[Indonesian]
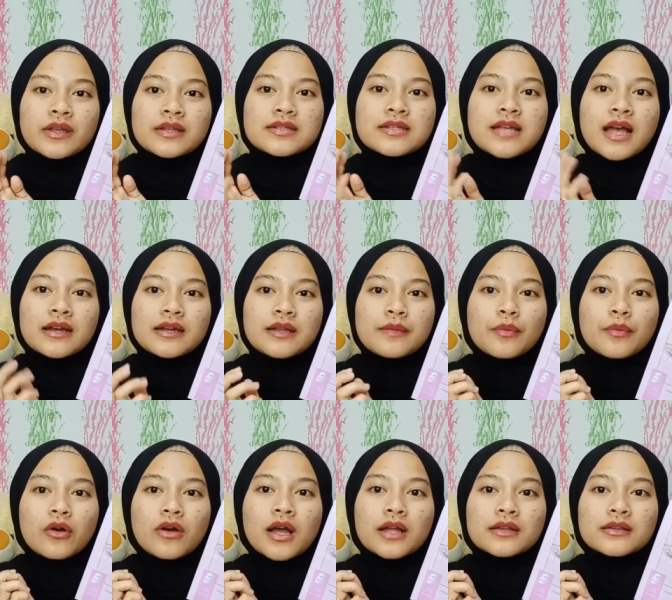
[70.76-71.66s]
jadi
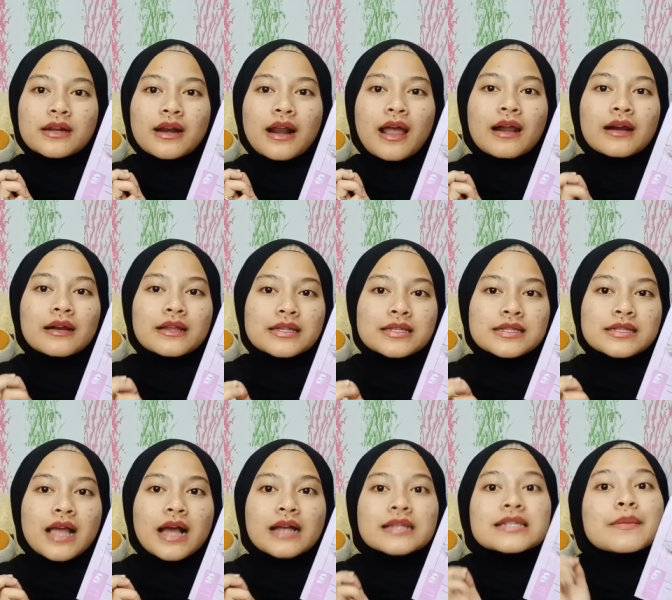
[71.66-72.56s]
produk terlaris
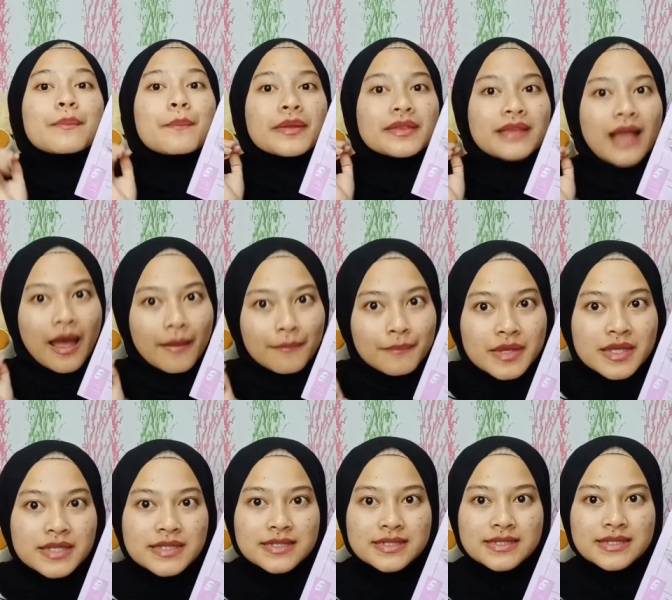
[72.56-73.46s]
yang cepat
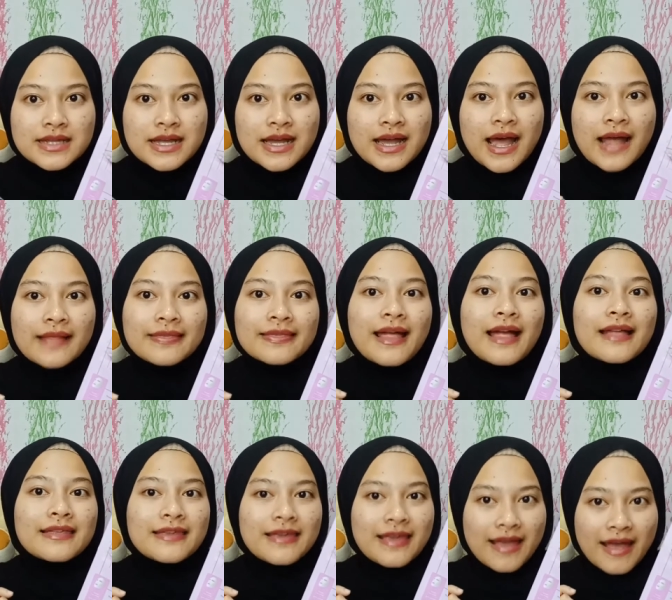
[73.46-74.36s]
habis
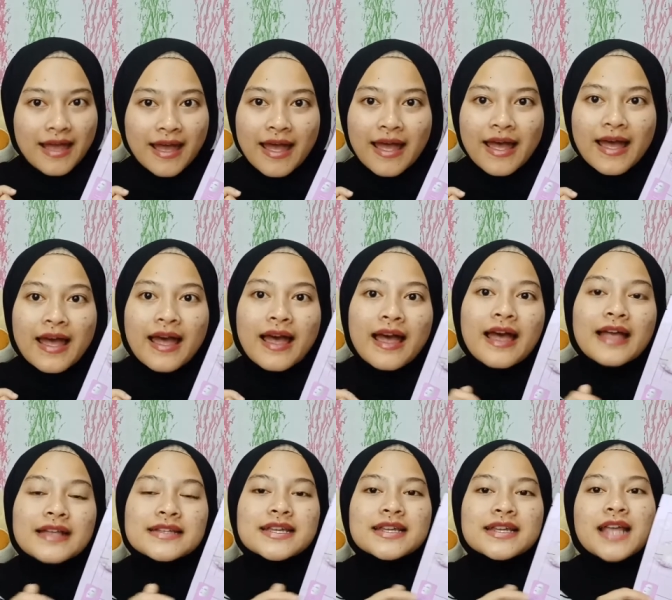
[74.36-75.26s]
katanya.
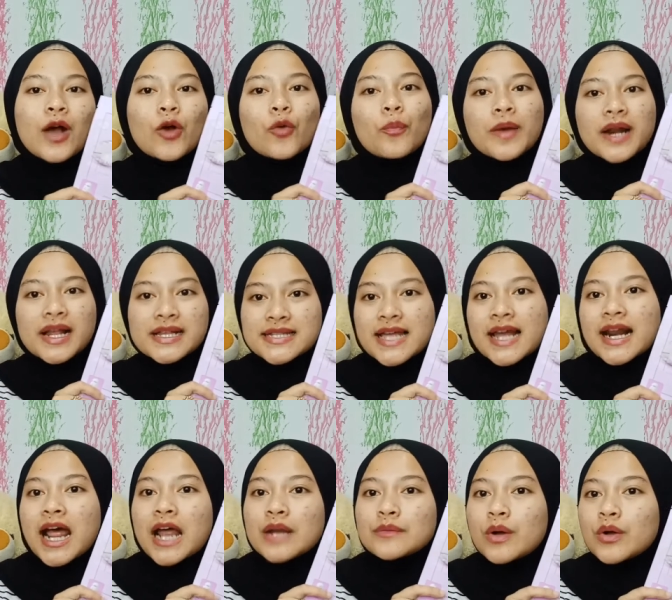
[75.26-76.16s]
Jadi aku
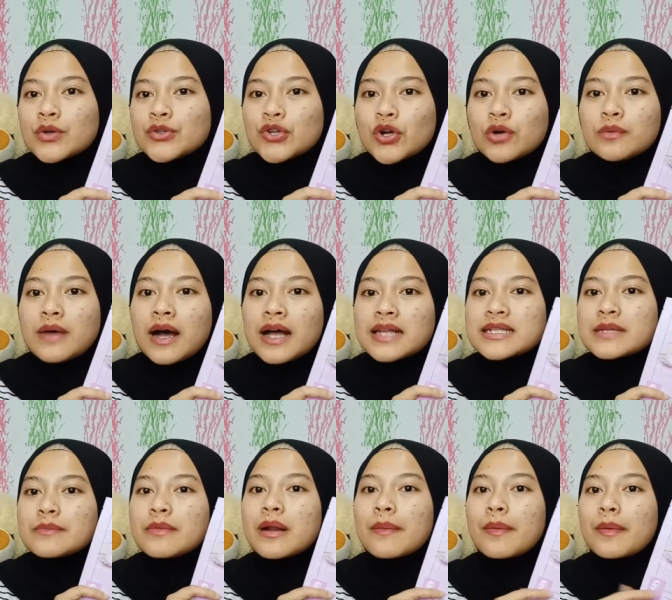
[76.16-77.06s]
penasaran mau coba
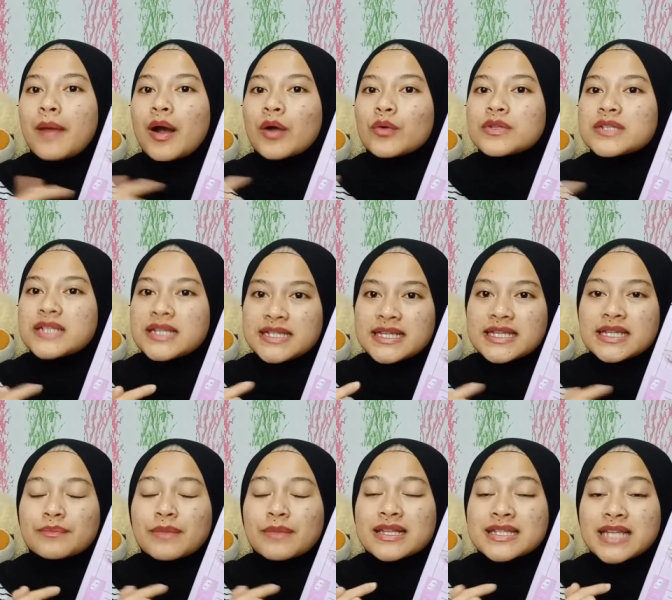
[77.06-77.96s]
seberapa bagus si
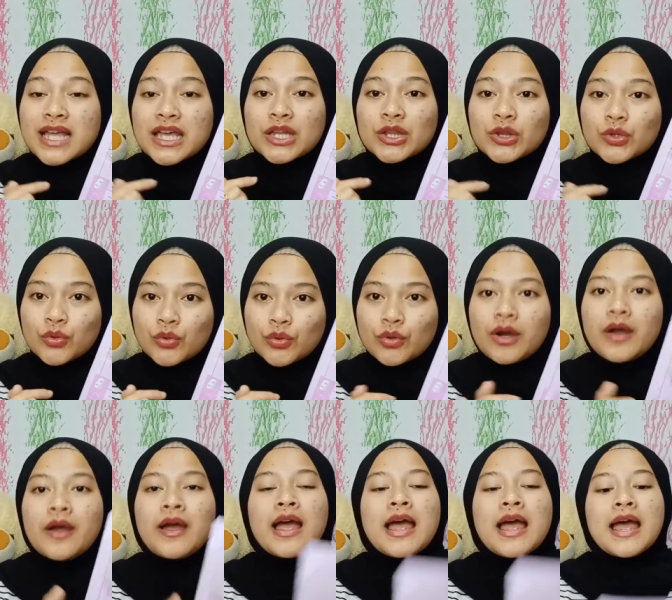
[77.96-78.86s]
seat masknya itu.
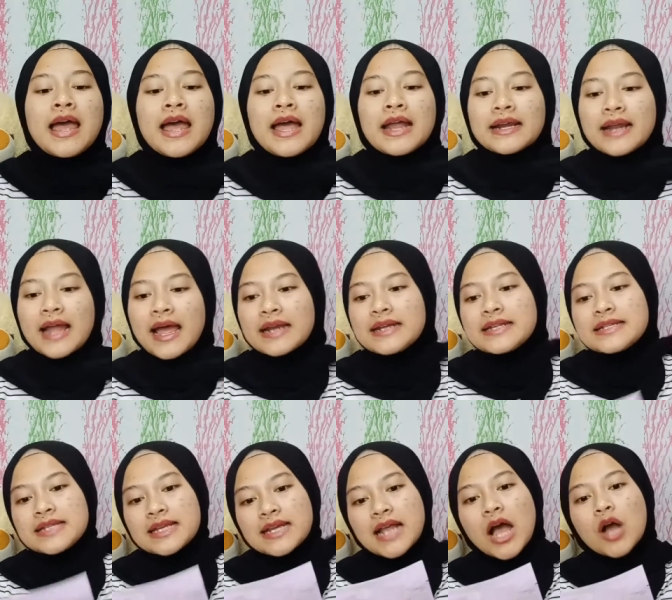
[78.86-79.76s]
Nah, di
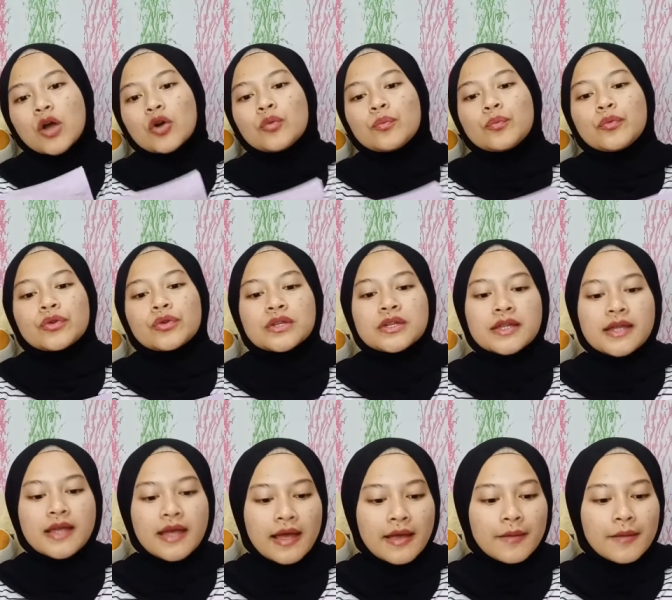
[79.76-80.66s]
sini aku
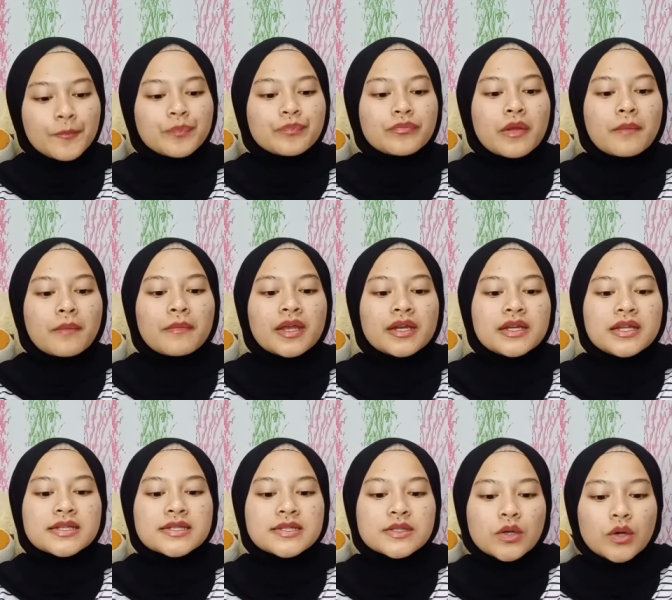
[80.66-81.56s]
punya
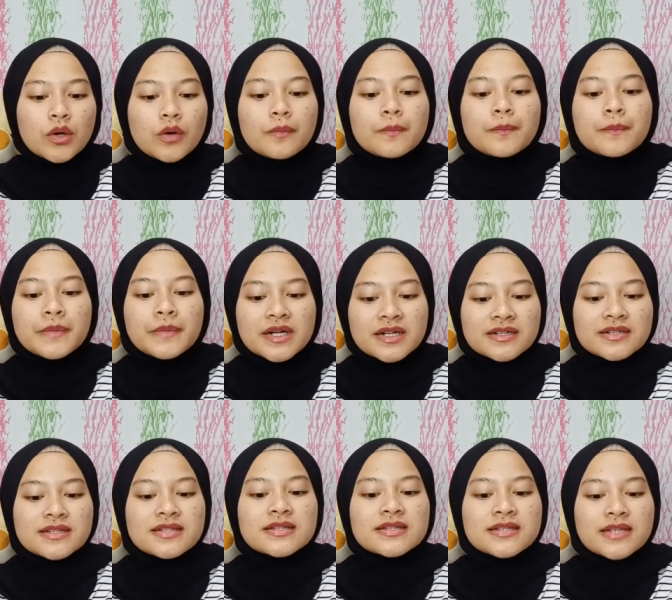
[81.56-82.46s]
Miniso
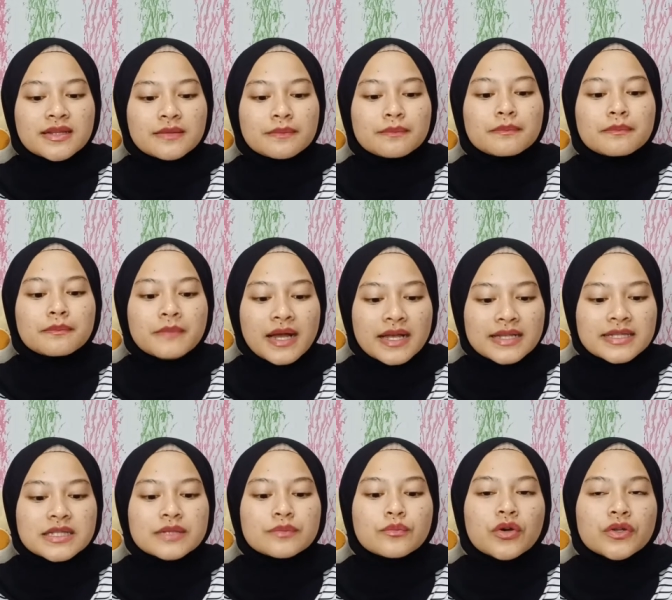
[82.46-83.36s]
Pearl Seat
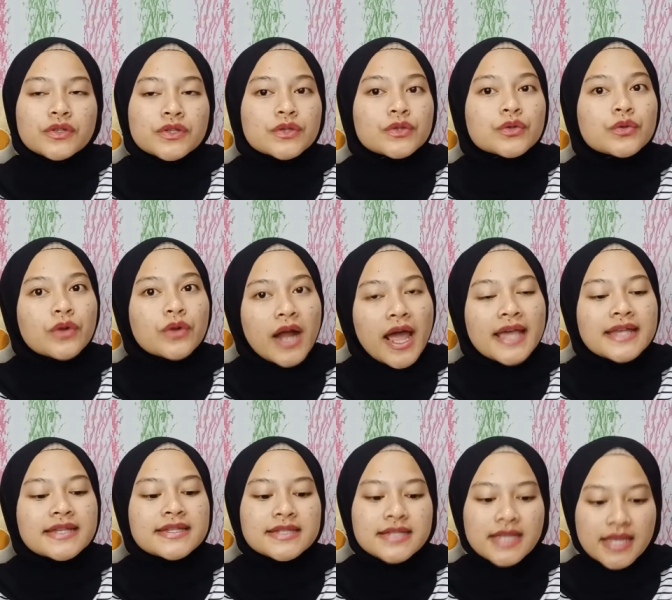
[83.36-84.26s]
Mask
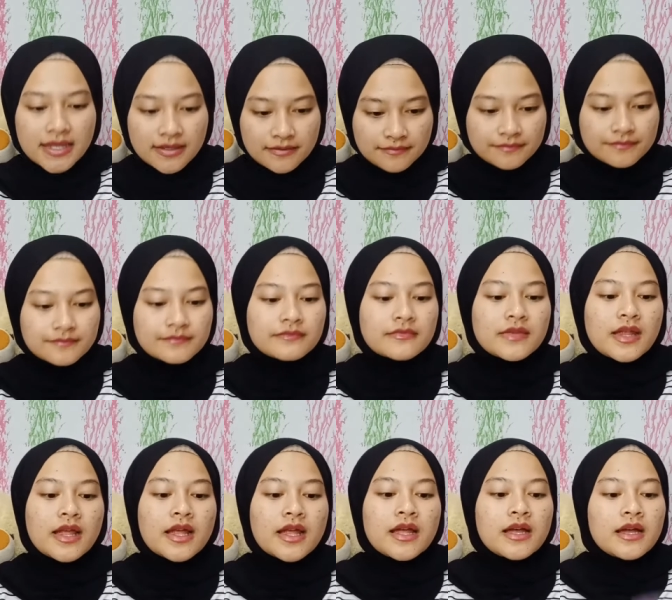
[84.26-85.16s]
Moisturizing.
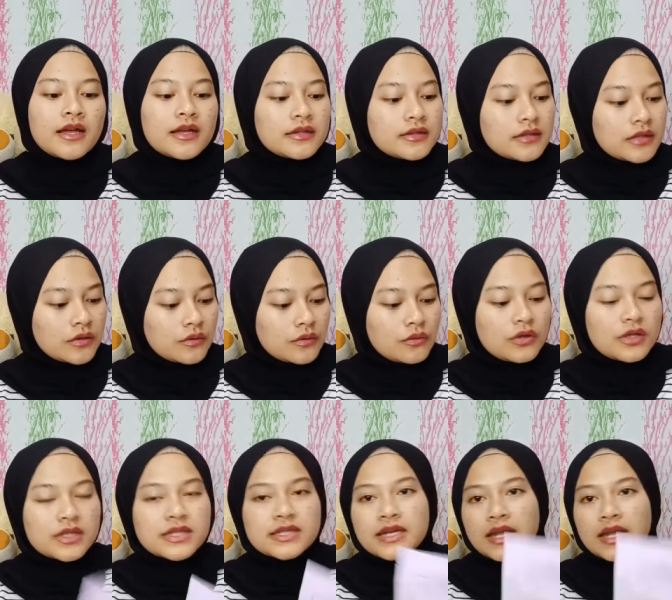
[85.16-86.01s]
Terus